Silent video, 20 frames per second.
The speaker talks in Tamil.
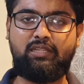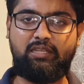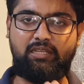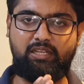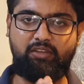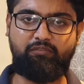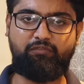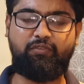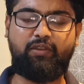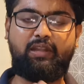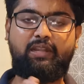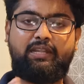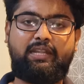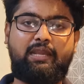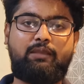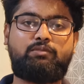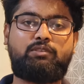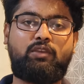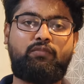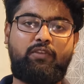வந்து டிஃப்ரெண்ட்
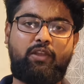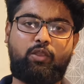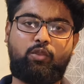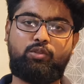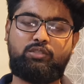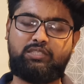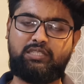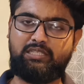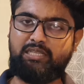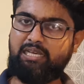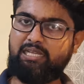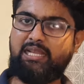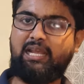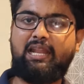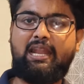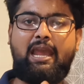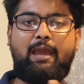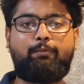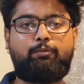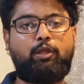டைப்ஸ் ஆஃப் அக்கௌண்ட்ஸ் இதே
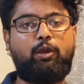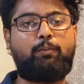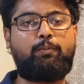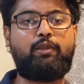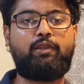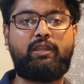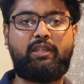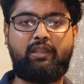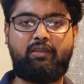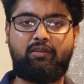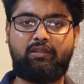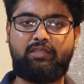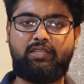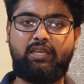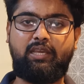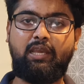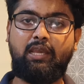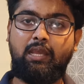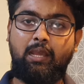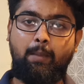தான் லேப்டாப்லேயும் நீங்கள்
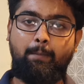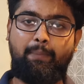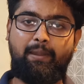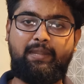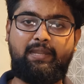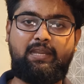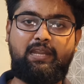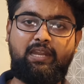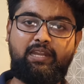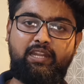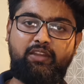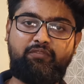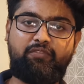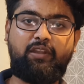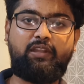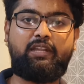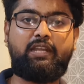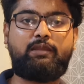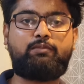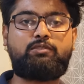வந்து பண்ணிக்கலாம்
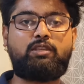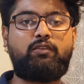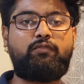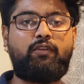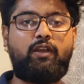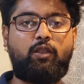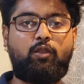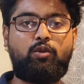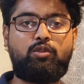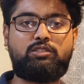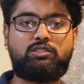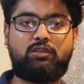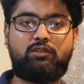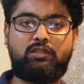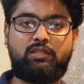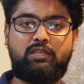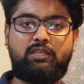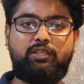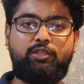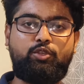டிஃப்ரெண்ட் டைப்ஸ் ஆஃப் அக்கௌண்ட்ஸ்
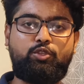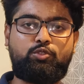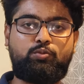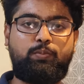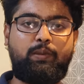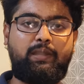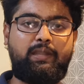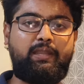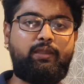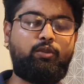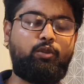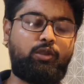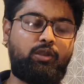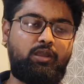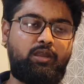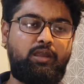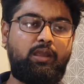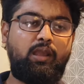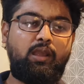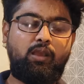வந்து யூஸ் பண்ணி ஒரு
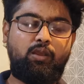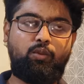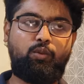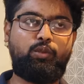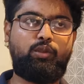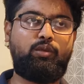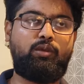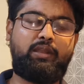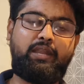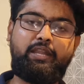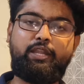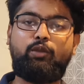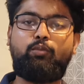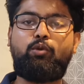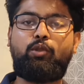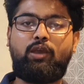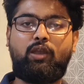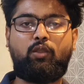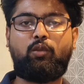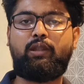ஒரு ரெண்டு
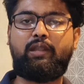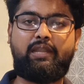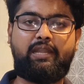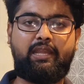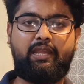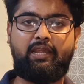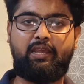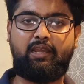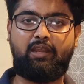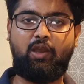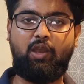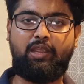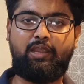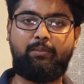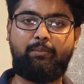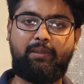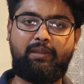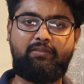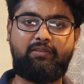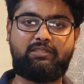மூணு அக்கௌண்ட் நீங்க
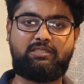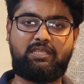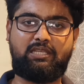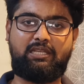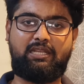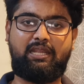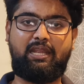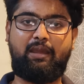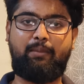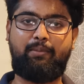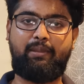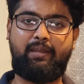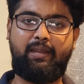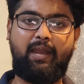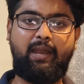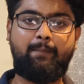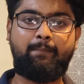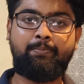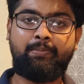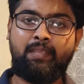லாகின் பண்ணி வச்சுக்கிட்டீங்க
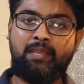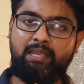அப்படின்னா